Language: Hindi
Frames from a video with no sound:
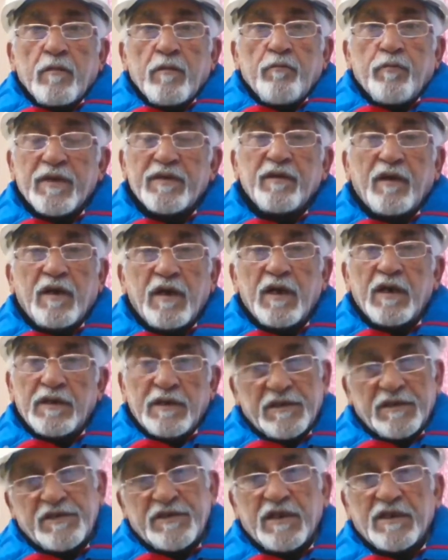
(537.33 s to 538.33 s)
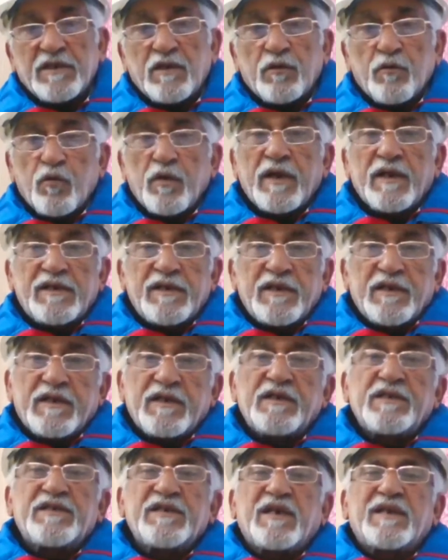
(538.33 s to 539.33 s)
पर हाँ इच्छा ज़रूर रहती है
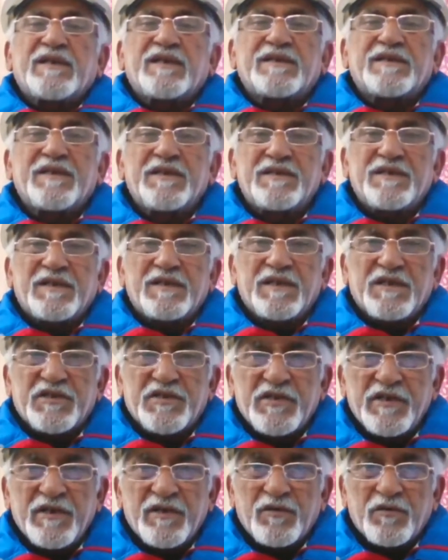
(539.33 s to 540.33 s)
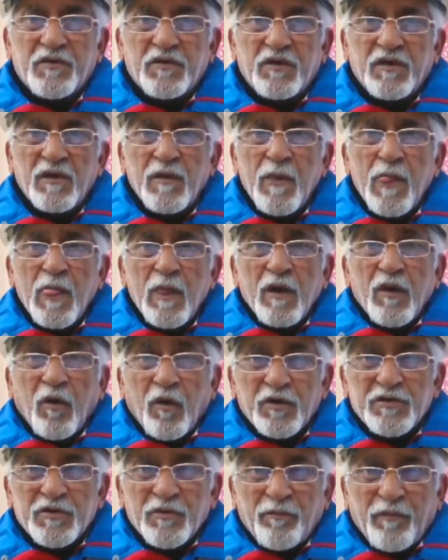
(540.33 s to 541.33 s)
कि ज़्यादा से ज़्यादा शेयर हो
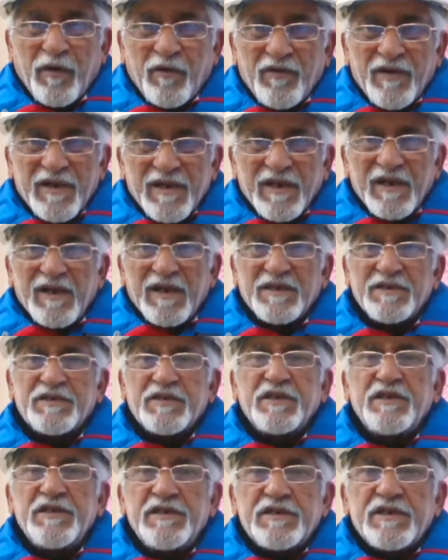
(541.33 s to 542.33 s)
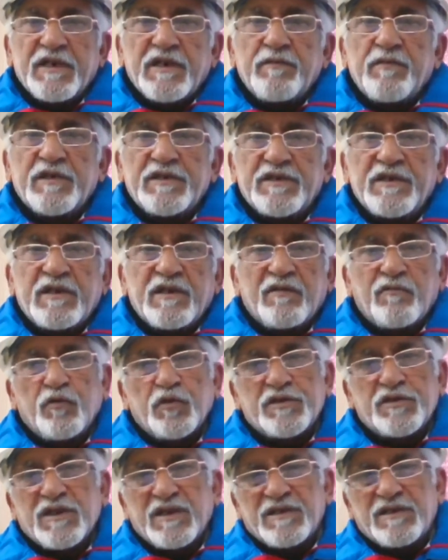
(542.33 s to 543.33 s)
और जो पॉवर्टी लाइन से नीचे के बच्चे हैं ना
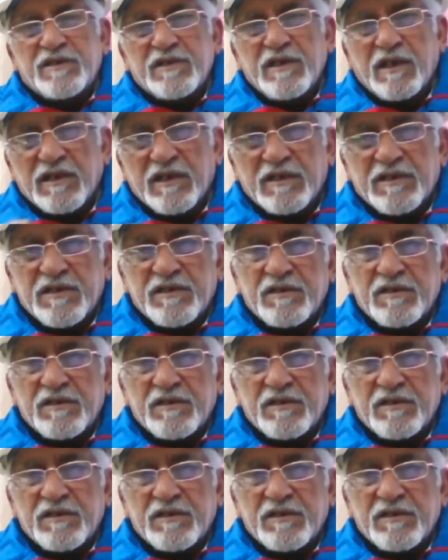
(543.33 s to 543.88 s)
वो इसका ज़्यादा से